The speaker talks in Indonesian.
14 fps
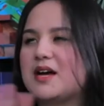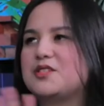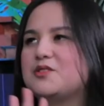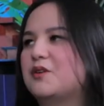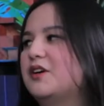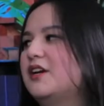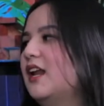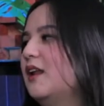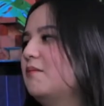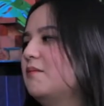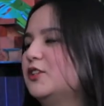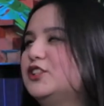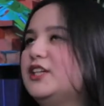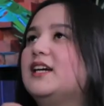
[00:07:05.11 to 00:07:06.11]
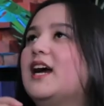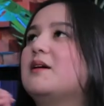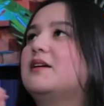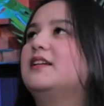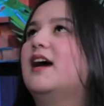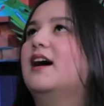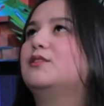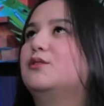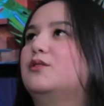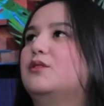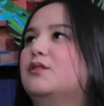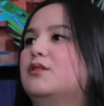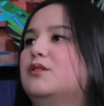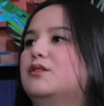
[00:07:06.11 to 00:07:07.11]
masuk ke dalam, maksudnya nggak diatur
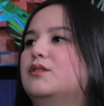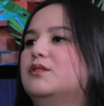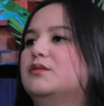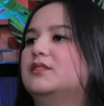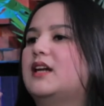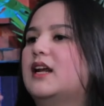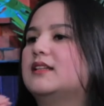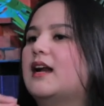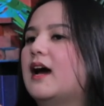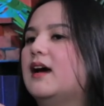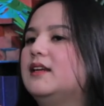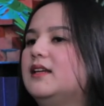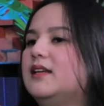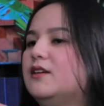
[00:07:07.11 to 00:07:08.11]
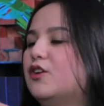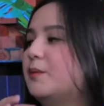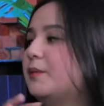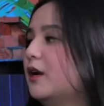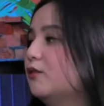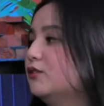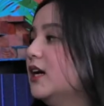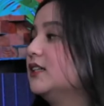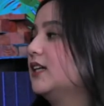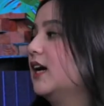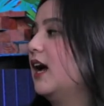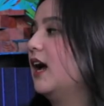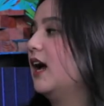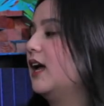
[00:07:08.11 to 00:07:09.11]
terang-terangan di kode perilaku iya, jaksa. Iya
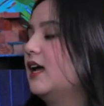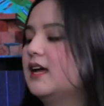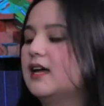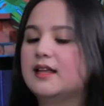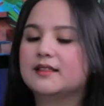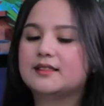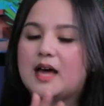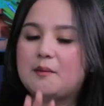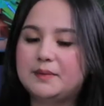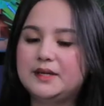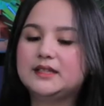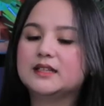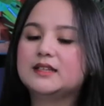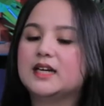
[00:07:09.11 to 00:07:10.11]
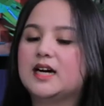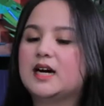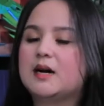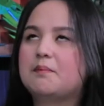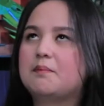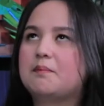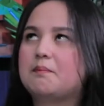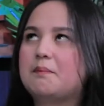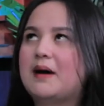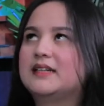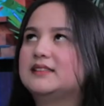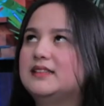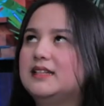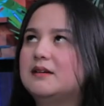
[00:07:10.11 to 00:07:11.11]
benar sih, benar. Tapi tetap
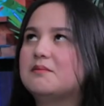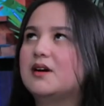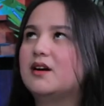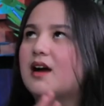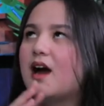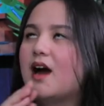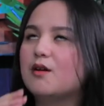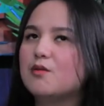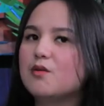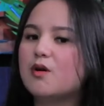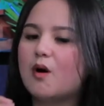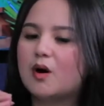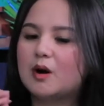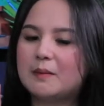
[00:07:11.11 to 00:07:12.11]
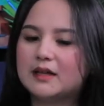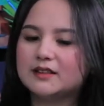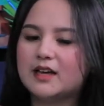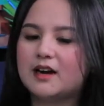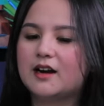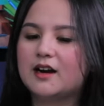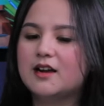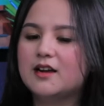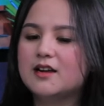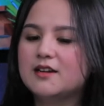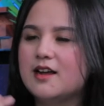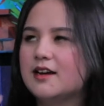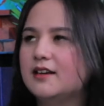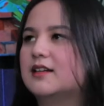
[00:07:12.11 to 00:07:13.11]
pasti mengganggu kehormatan
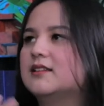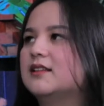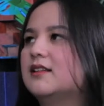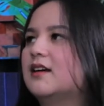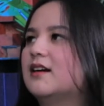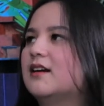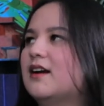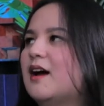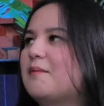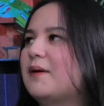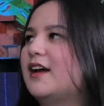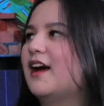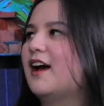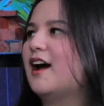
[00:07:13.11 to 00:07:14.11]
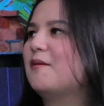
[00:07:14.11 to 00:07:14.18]
dan keter apa ya?